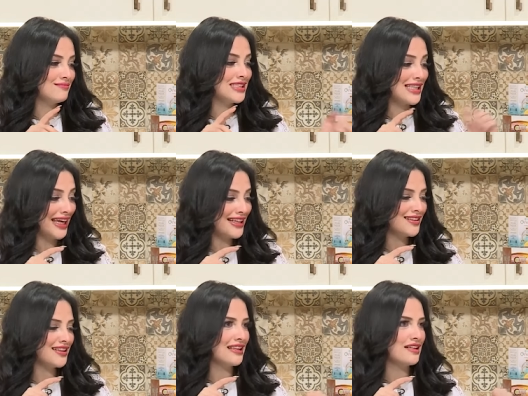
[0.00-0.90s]
زائد
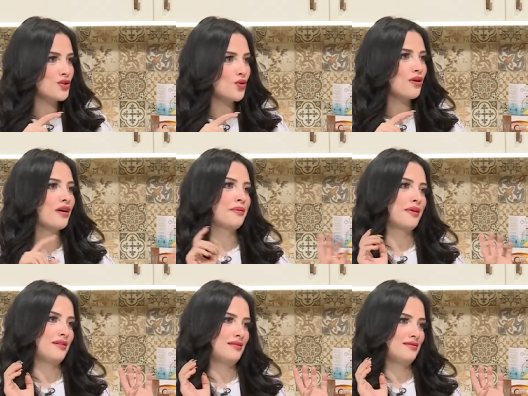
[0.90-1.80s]
السكر
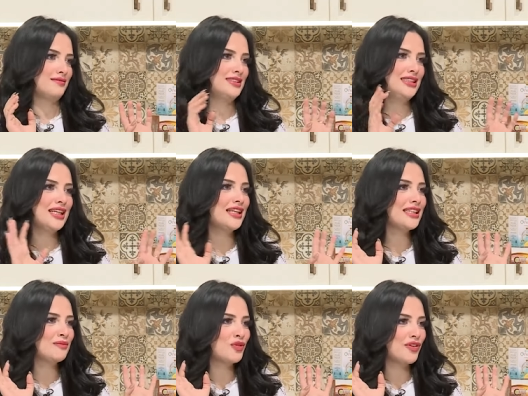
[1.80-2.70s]
بقى دي
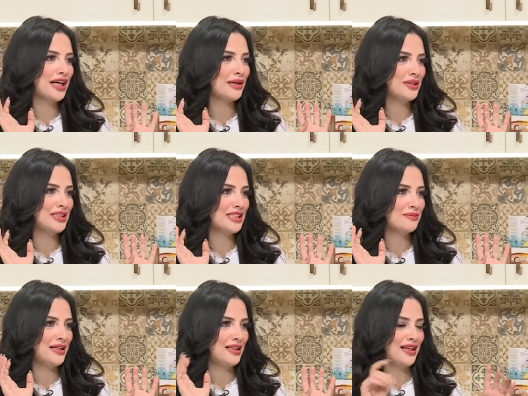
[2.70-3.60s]
كانت المفاجاه
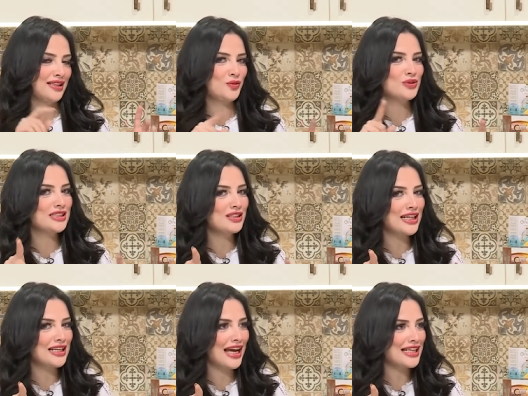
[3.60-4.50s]
بالنسبه لي يعني ودي
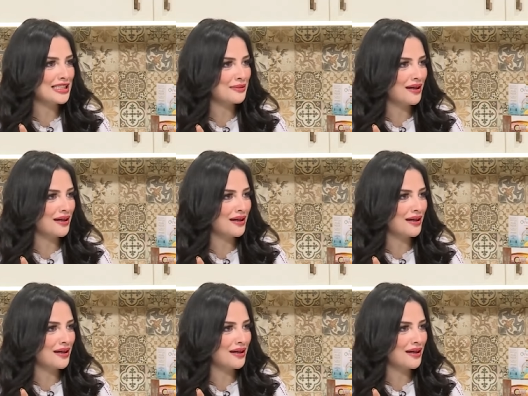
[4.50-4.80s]
اللي انا عايزه